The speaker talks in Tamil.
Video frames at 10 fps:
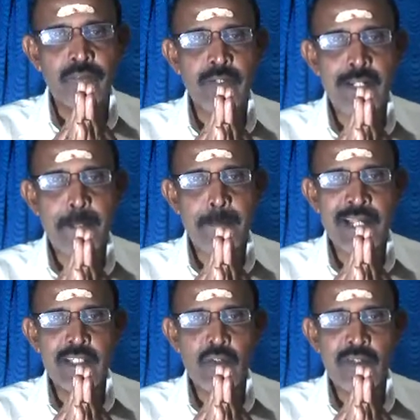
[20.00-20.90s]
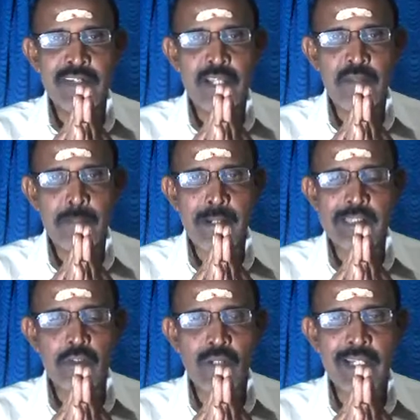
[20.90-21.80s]
உங்களிடம் பகிர்ந்து கொள்ள வீடியோவில்
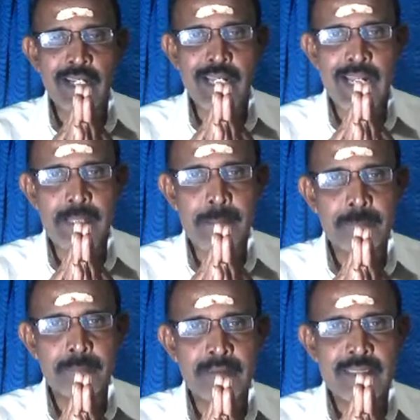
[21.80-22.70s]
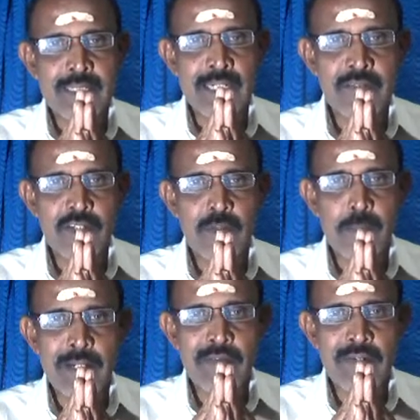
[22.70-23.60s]
பகிர்ந்து கொள்ள இருக்கிறேன்
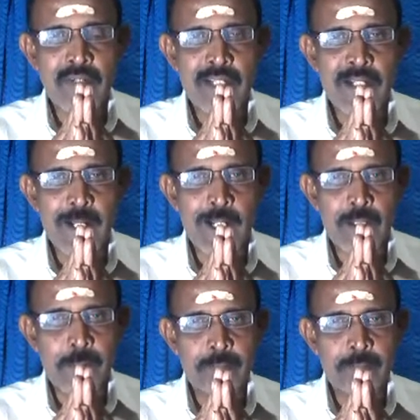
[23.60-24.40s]
அனைவருக்கும் பணிவான வணக்கங்கள்